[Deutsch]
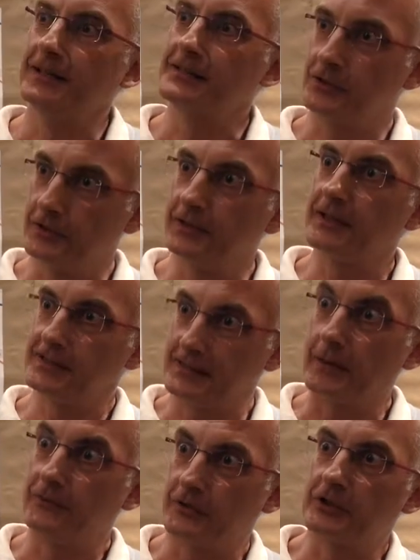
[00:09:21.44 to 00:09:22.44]
Das sollte das
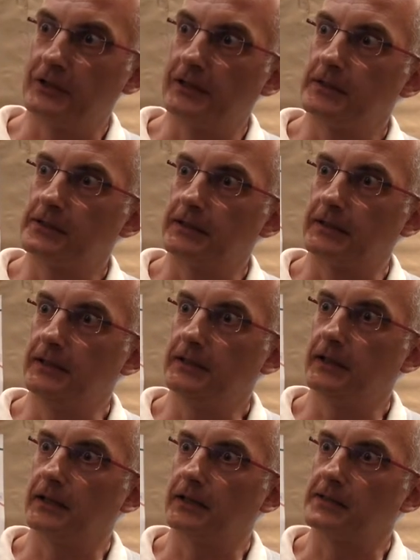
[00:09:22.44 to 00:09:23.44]
Selbstverständnis der
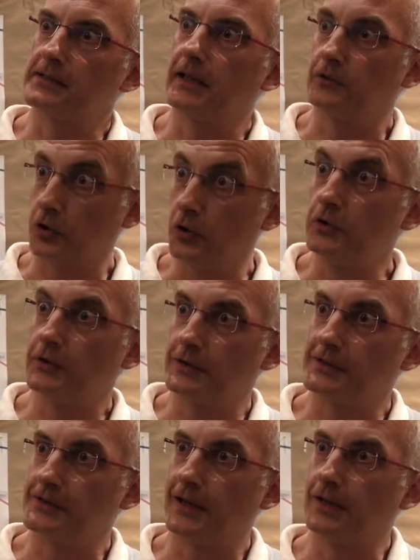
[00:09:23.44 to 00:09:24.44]
Kinder jetzt sein, könnte
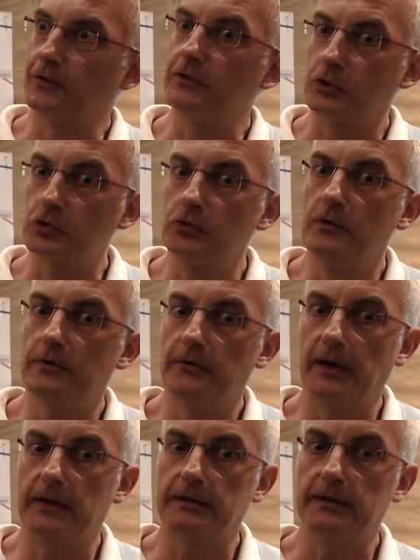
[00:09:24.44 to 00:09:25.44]
es sein. Und die
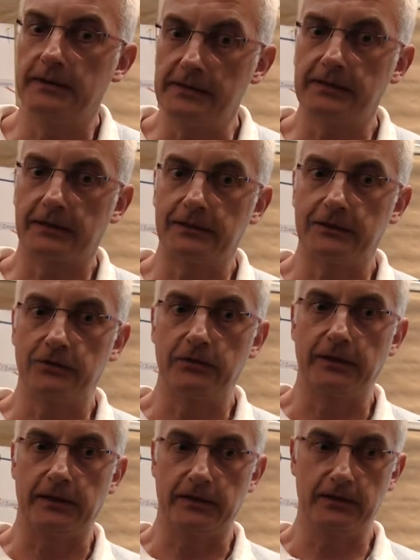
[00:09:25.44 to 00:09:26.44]
Schulen werden in diese
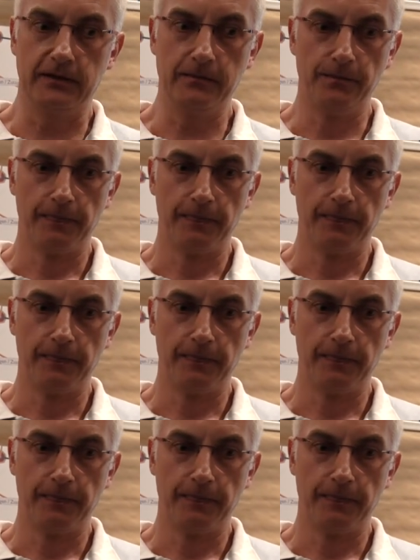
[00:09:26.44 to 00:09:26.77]
Richtung gehen.